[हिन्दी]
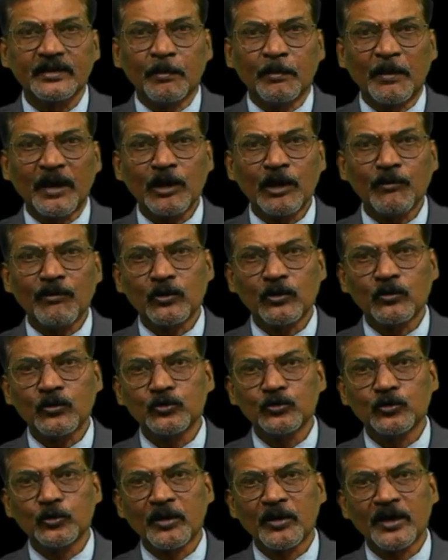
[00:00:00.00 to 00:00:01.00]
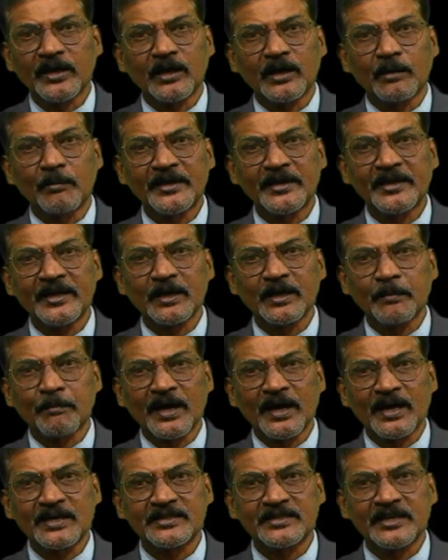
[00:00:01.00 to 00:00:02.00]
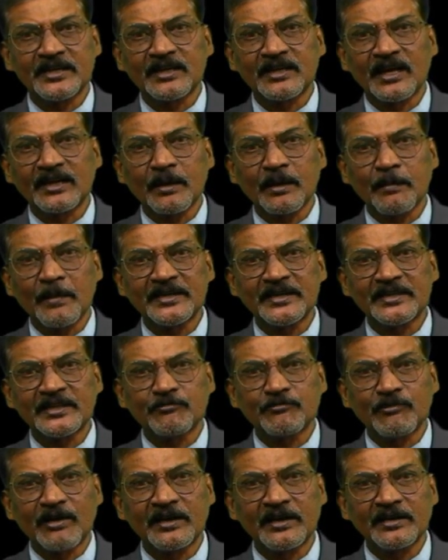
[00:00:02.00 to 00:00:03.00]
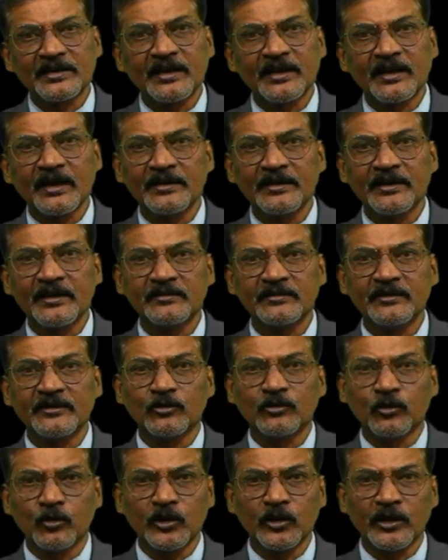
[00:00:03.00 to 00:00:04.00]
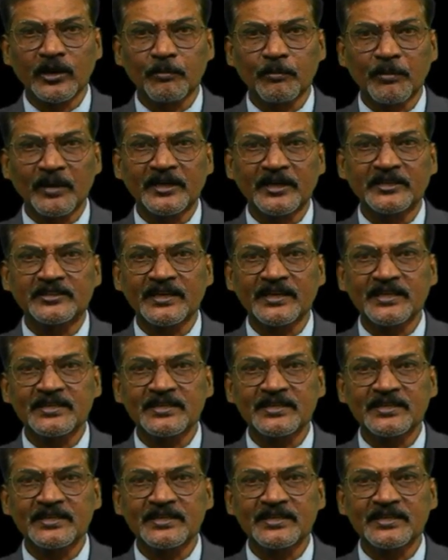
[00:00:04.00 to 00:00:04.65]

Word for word: मंगलवार को दोपहर गमरिया के पास एक टाटा मैजिक वाहन के अनियंत्रित होकर पलट जाने